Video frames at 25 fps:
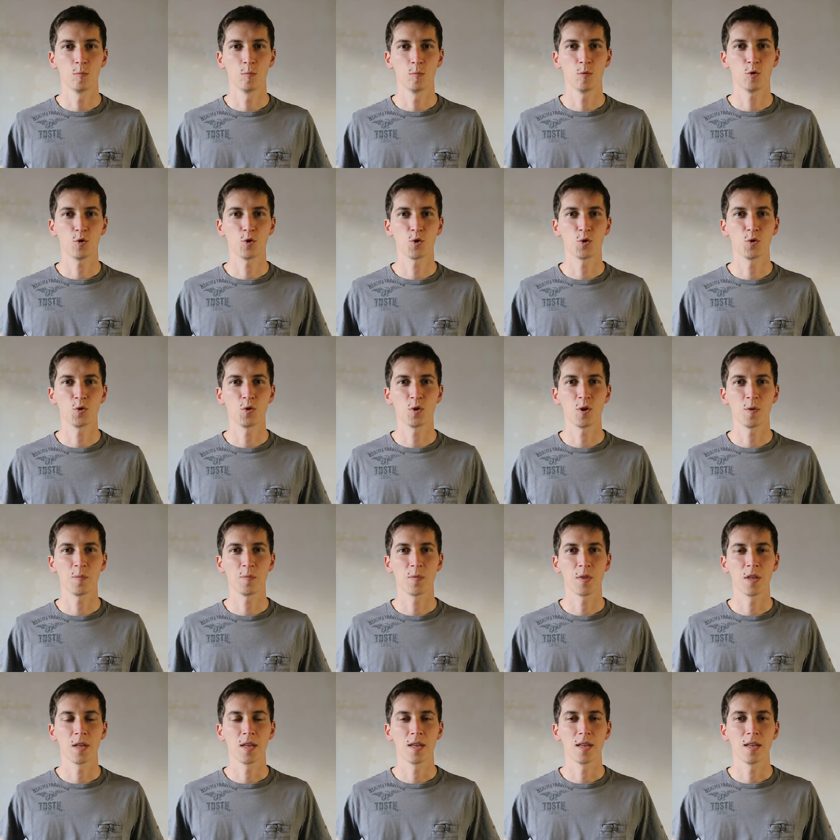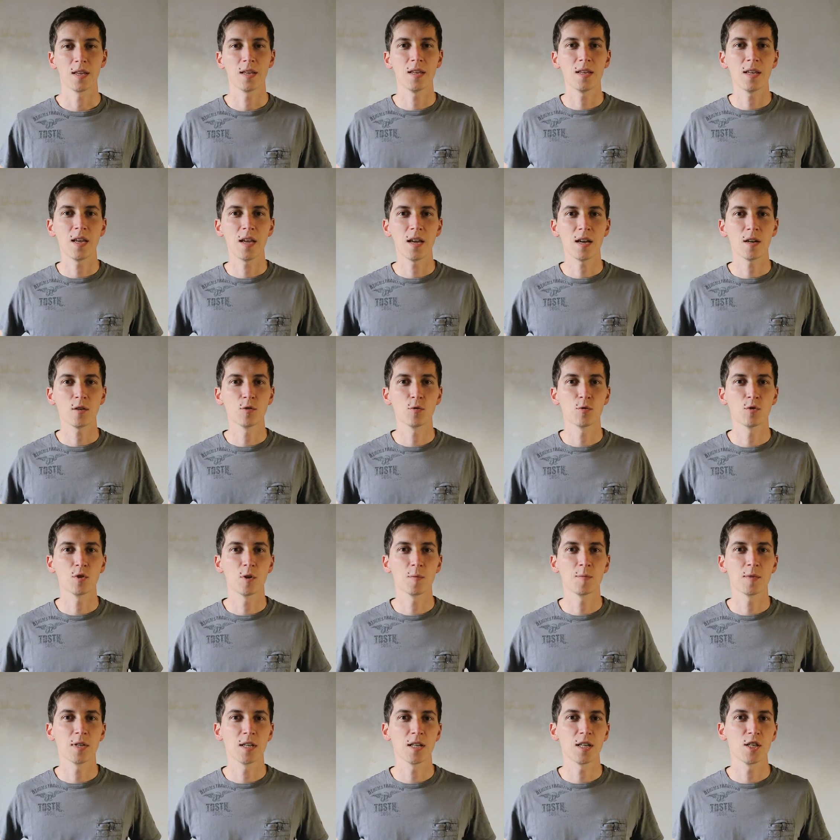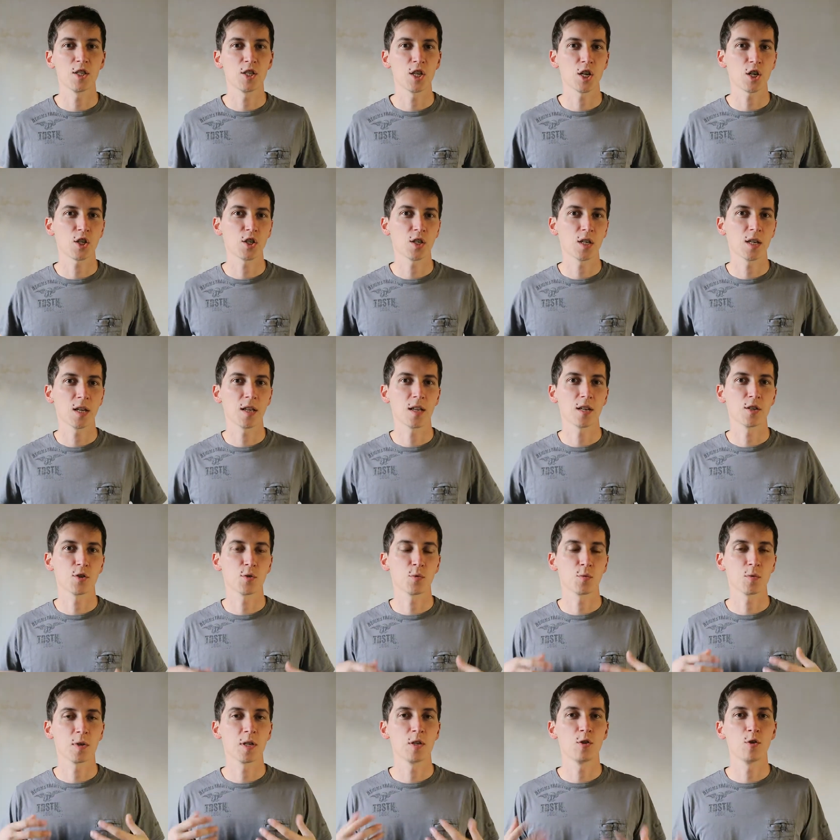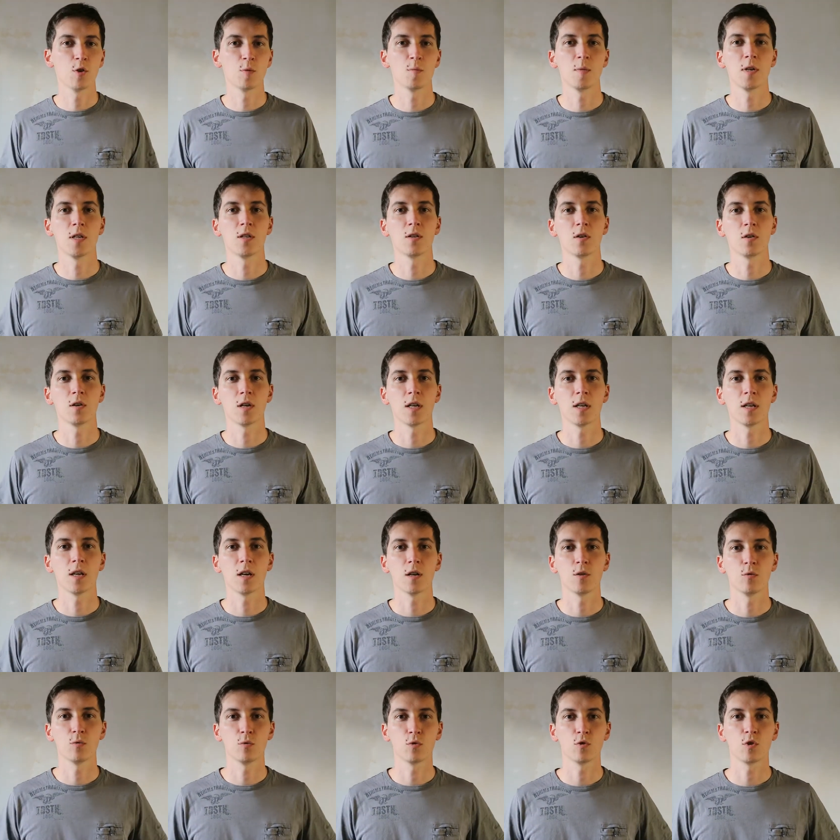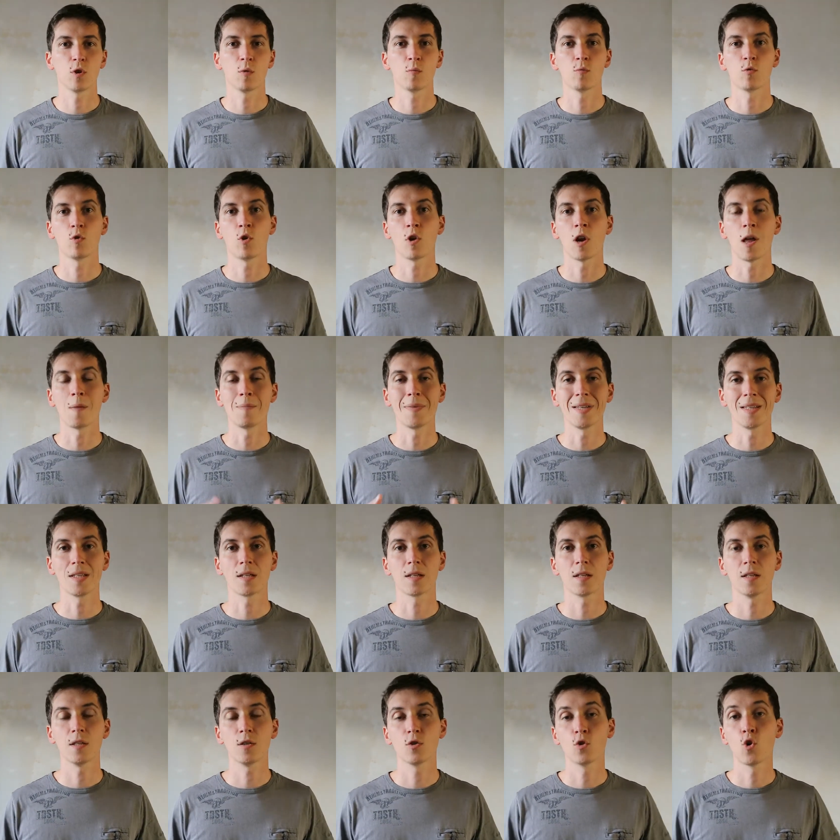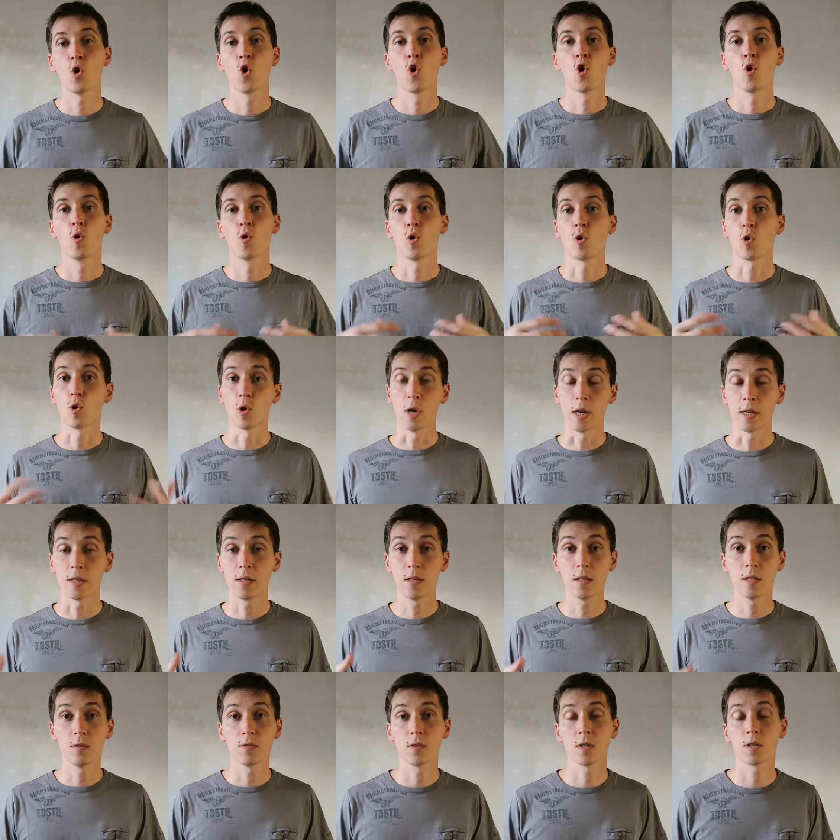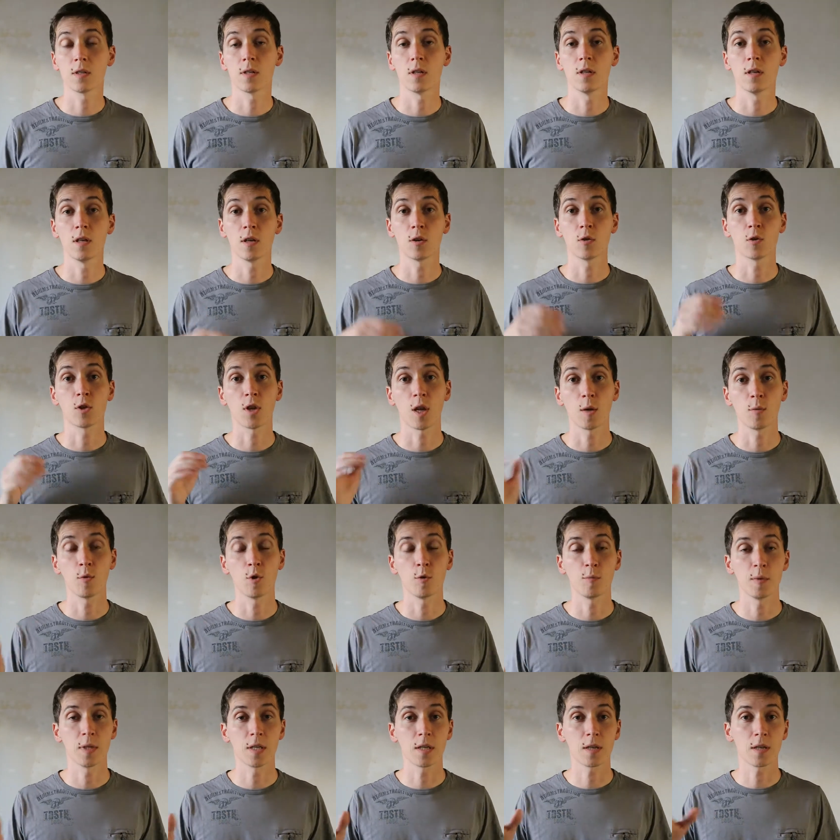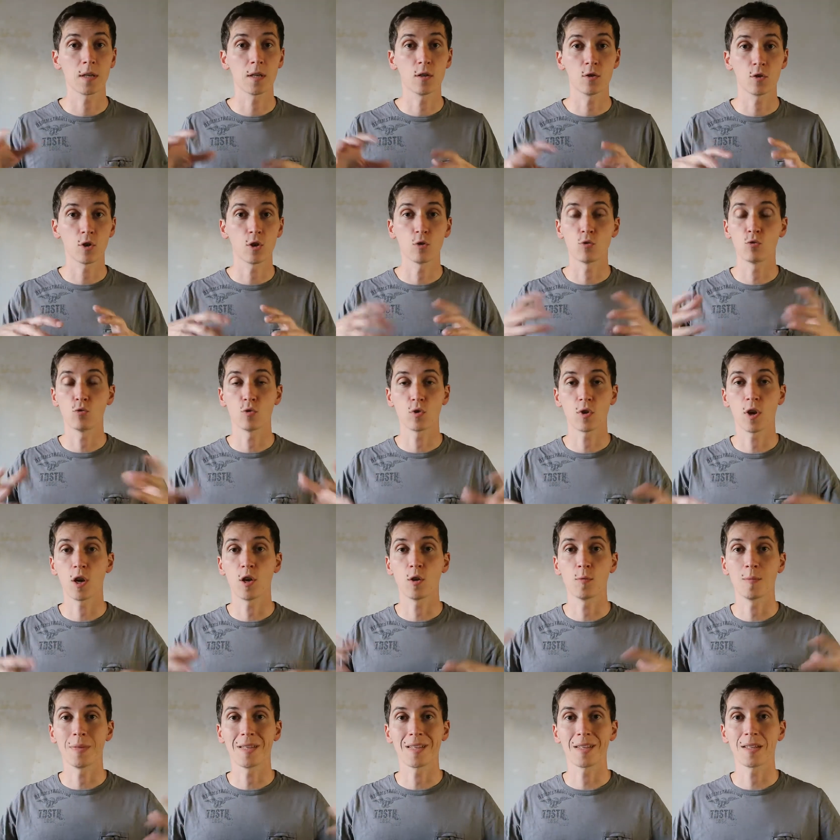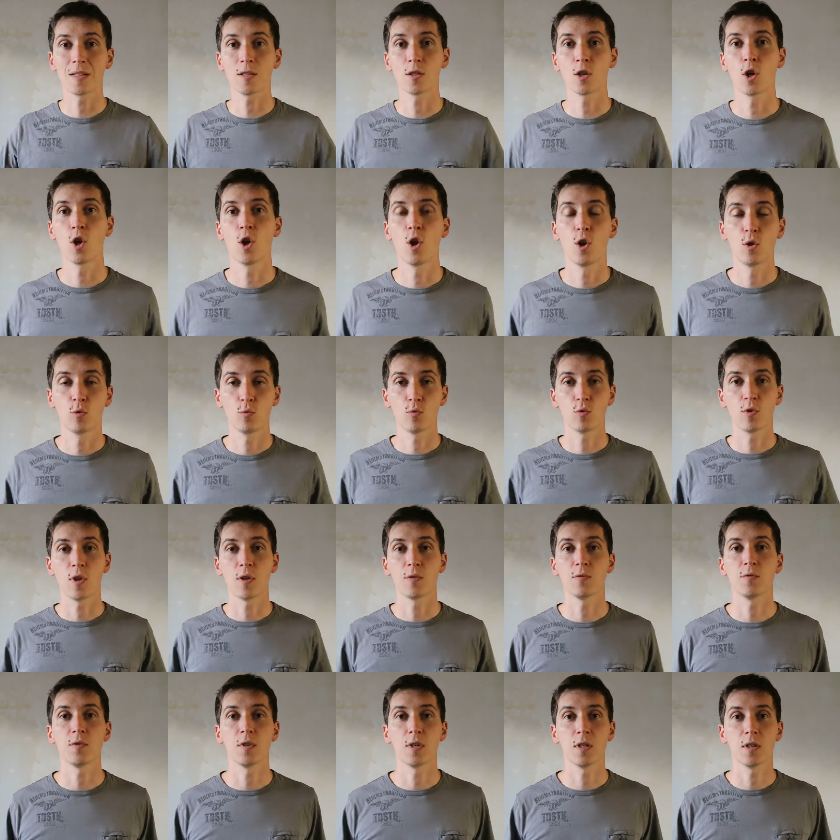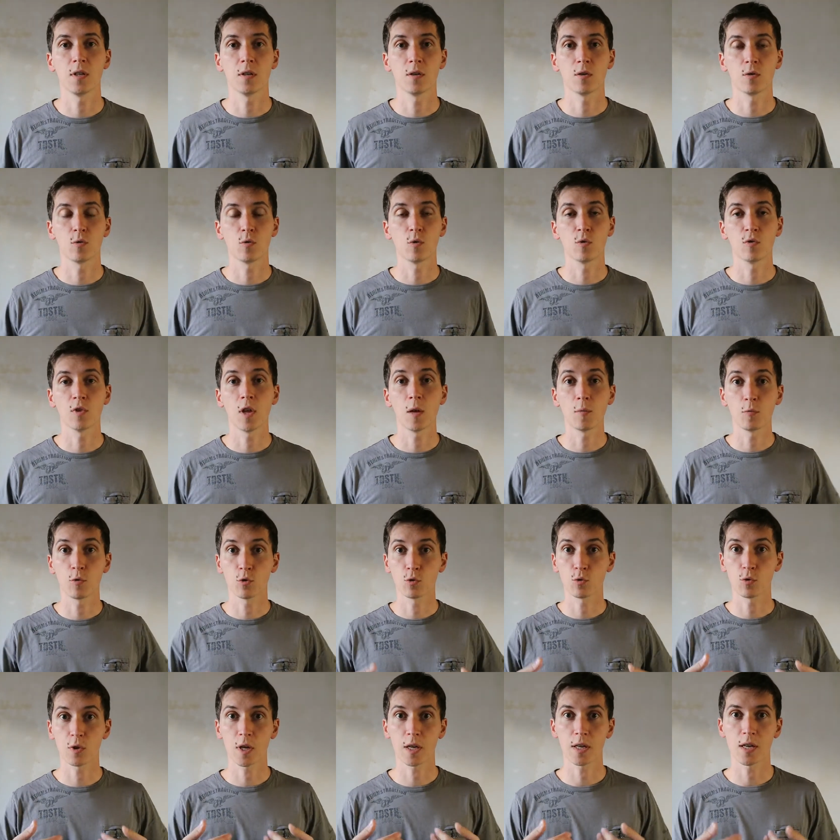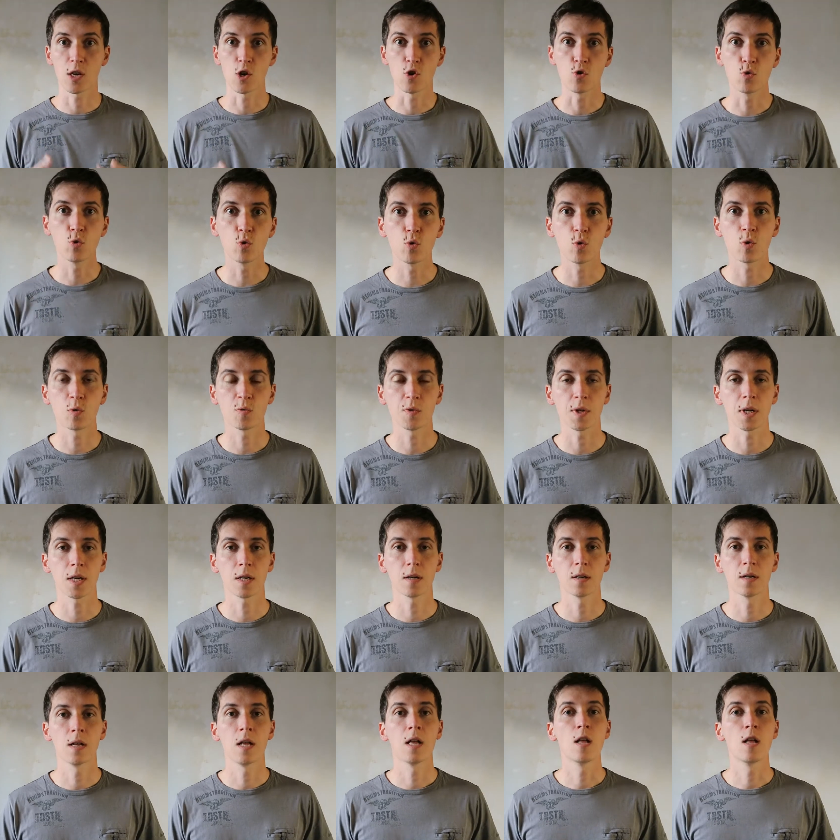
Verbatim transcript: Bonjour Hier, nous sommes allés chercher quels sont les domaines dans lesquels nous sommes dans la maîtrise relative, hein, c'est-à-dire très bonne maîtrise jusqu'à une maîtrise tout à fait convenable, en tout cas qui nous convient.